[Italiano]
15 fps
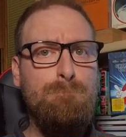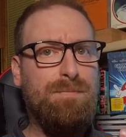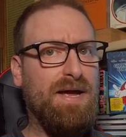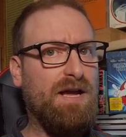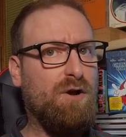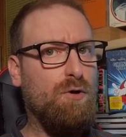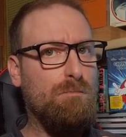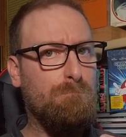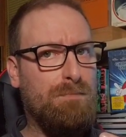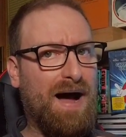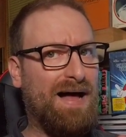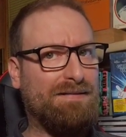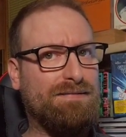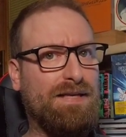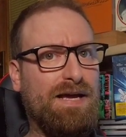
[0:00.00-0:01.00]
per
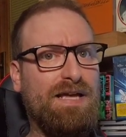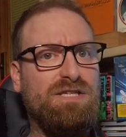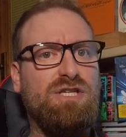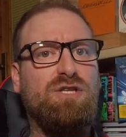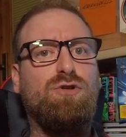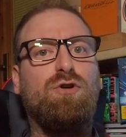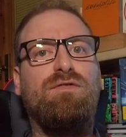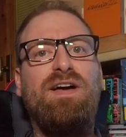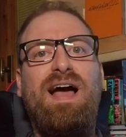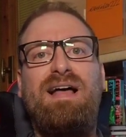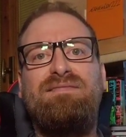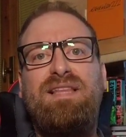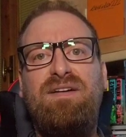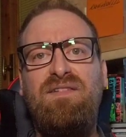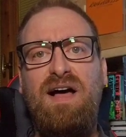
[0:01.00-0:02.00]
combattere e si
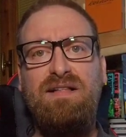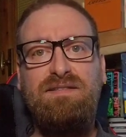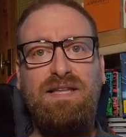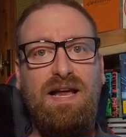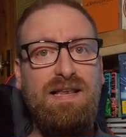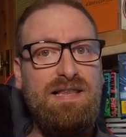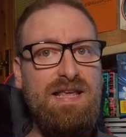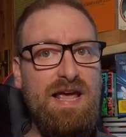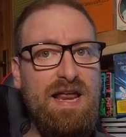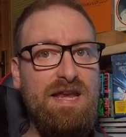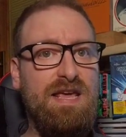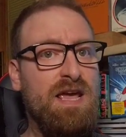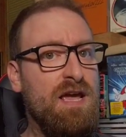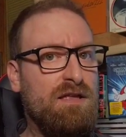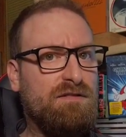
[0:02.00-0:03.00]
troverà davanti
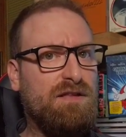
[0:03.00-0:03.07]
alieni